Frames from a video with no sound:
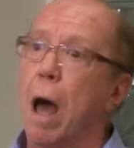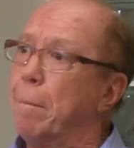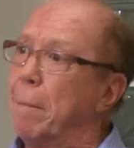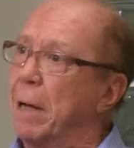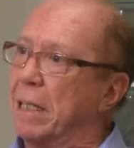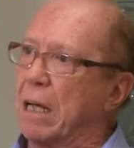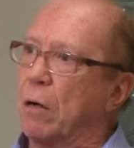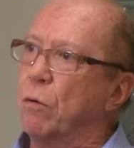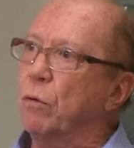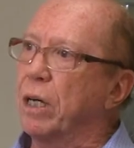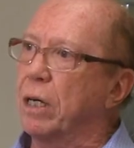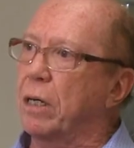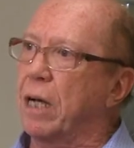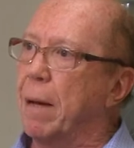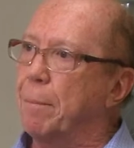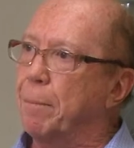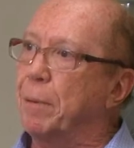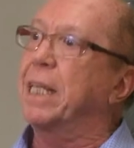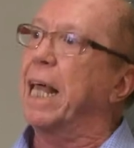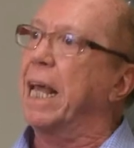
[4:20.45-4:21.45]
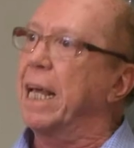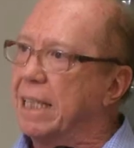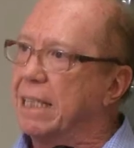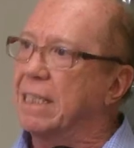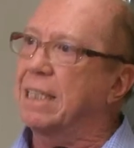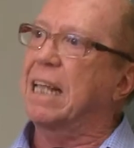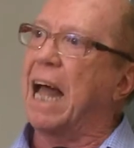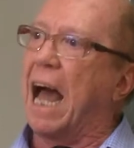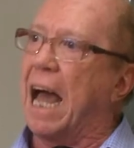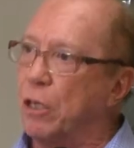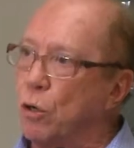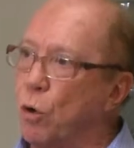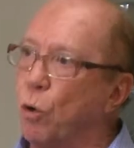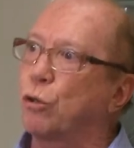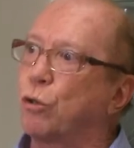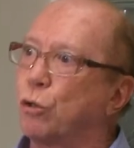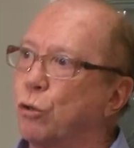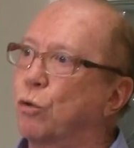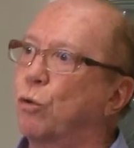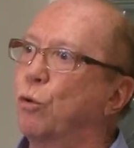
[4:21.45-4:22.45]
Mas a Unicamp tem que estar em
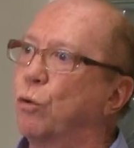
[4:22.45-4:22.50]
outros